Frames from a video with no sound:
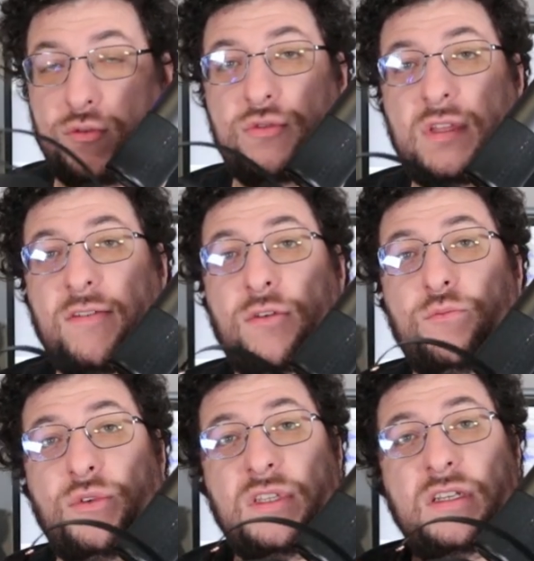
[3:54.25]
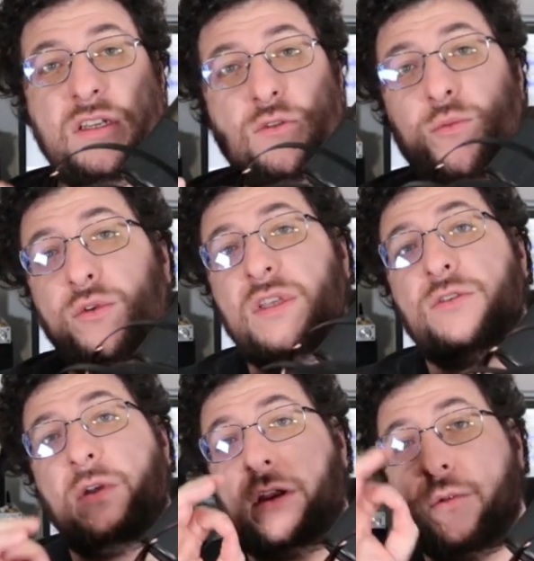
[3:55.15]
juste avec une petite grille de
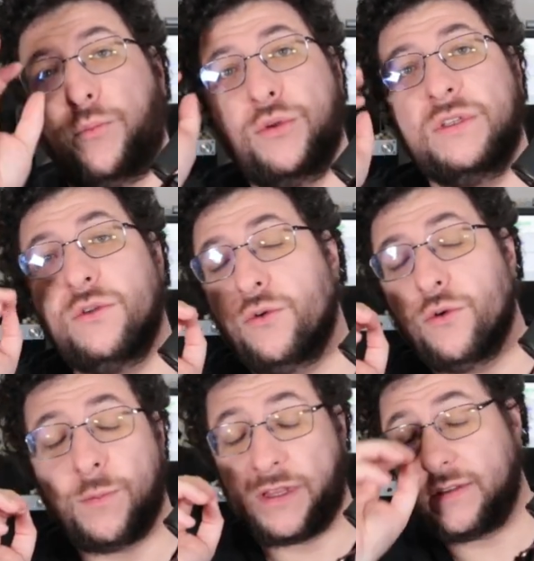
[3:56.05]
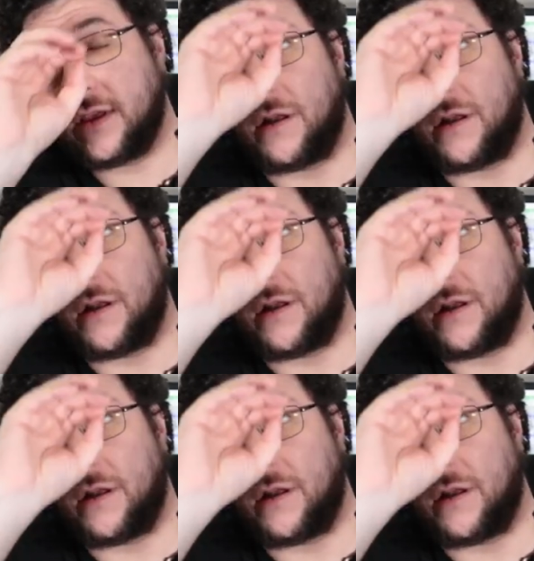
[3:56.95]
protection avec le petit logo Meze.